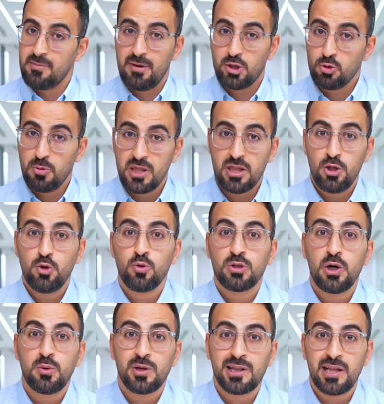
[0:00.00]
ما تمثله
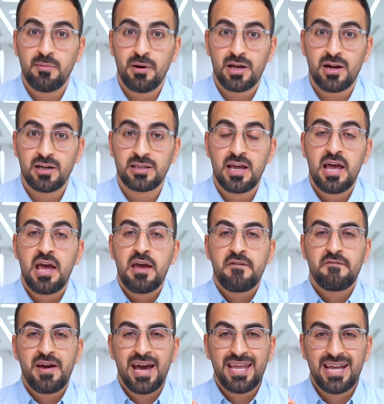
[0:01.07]
دولة الإمارات
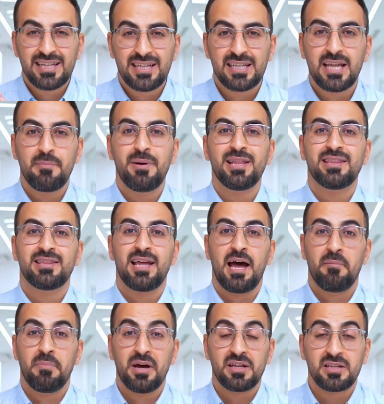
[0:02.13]
فهي تتمتع
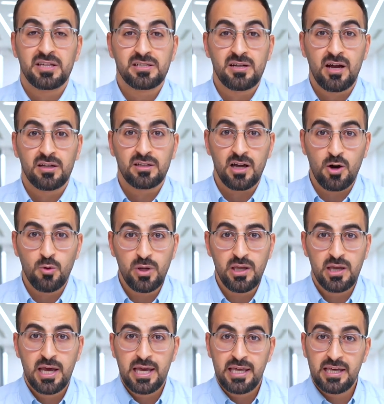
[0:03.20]
باقتصاد قوي
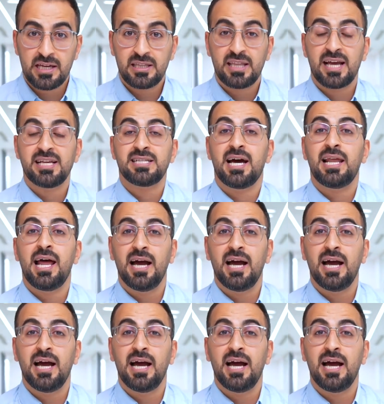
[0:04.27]
يرتكز على